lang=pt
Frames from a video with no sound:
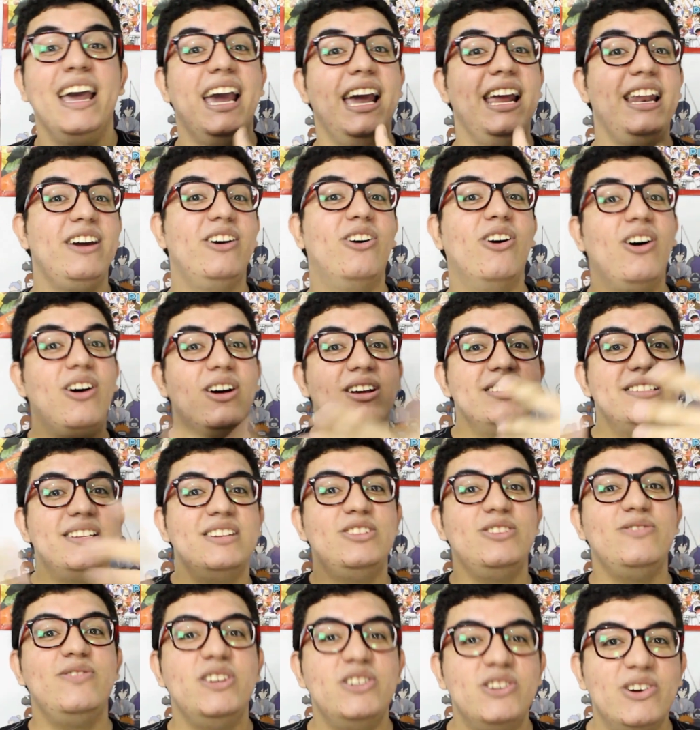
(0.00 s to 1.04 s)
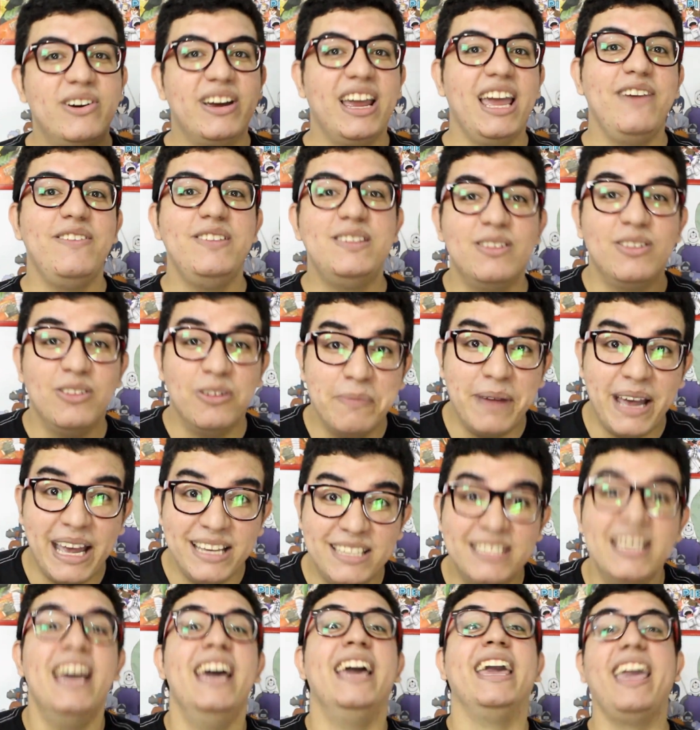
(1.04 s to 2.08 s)
ele gosta de videogames e tudo
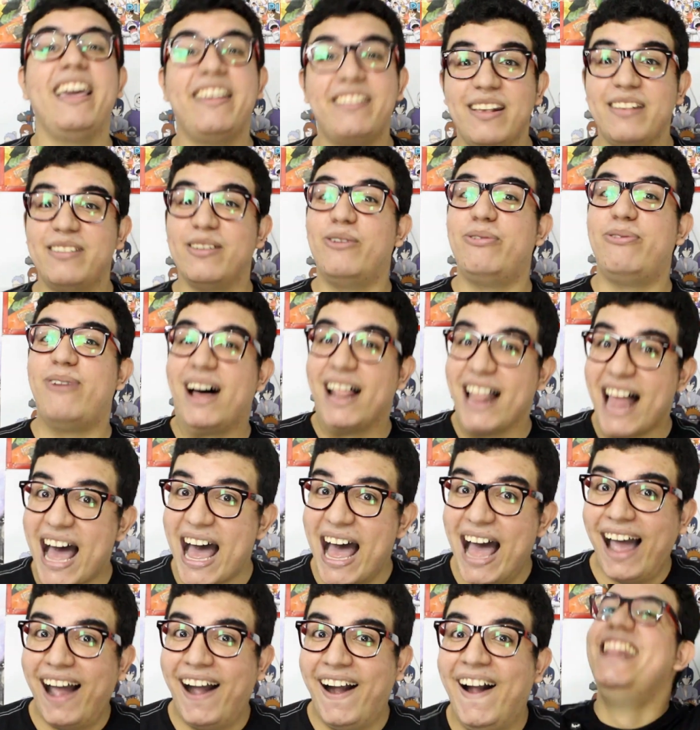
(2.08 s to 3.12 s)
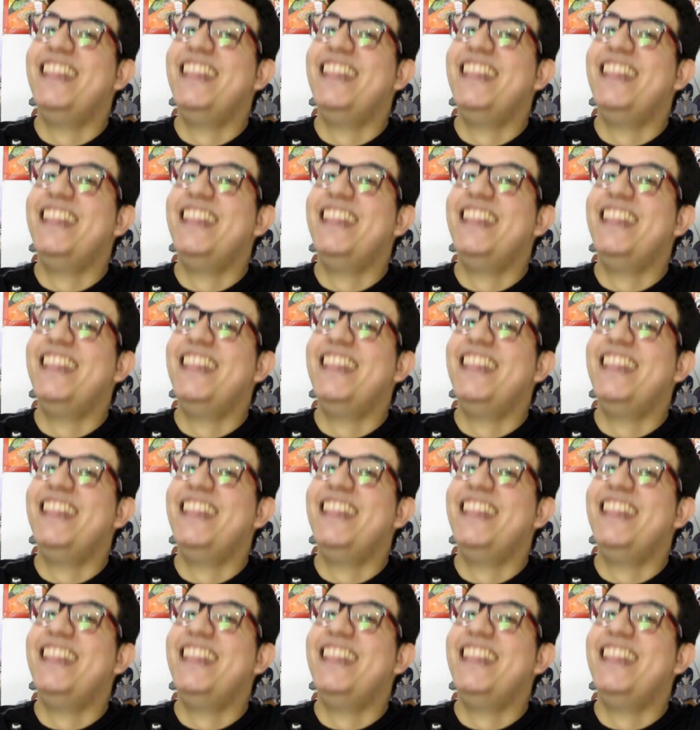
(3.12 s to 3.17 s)
mais, o que, que vocês vão falar?